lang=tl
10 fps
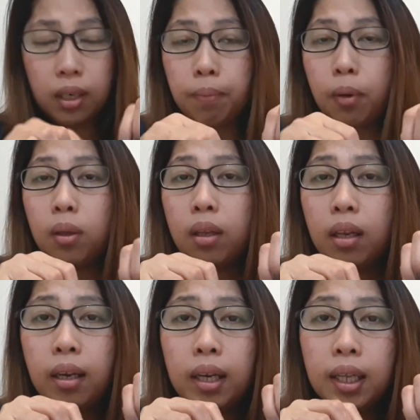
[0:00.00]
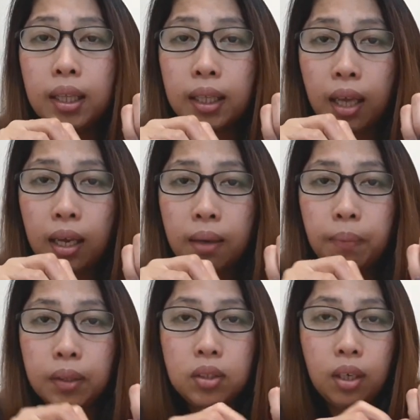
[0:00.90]
triple na
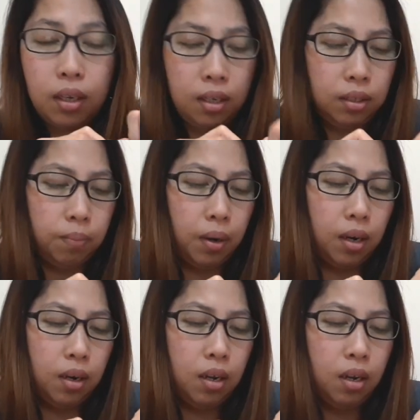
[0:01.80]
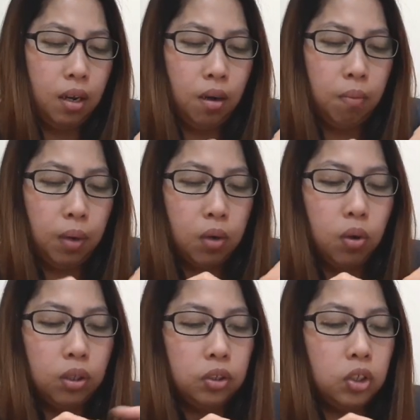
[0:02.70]
tahi pa siya guys para
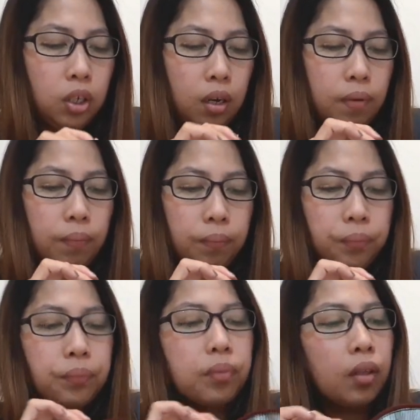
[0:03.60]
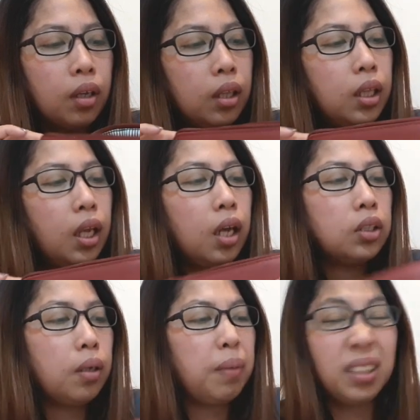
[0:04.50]
mag-hold siya. Hindi lang
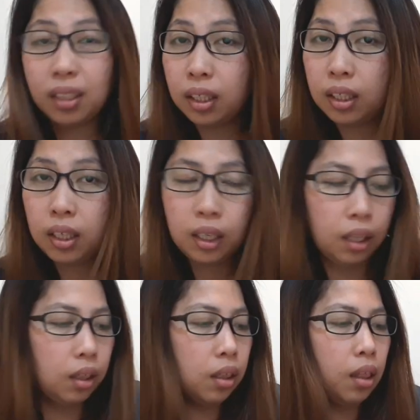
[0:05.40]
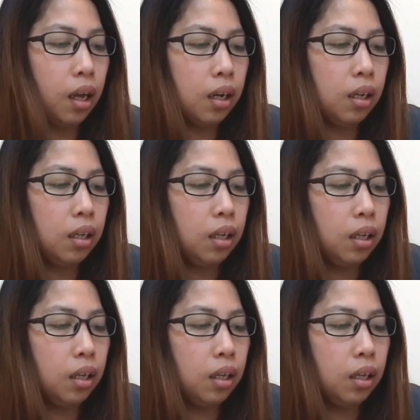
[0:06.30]
siya basta dinikit lang.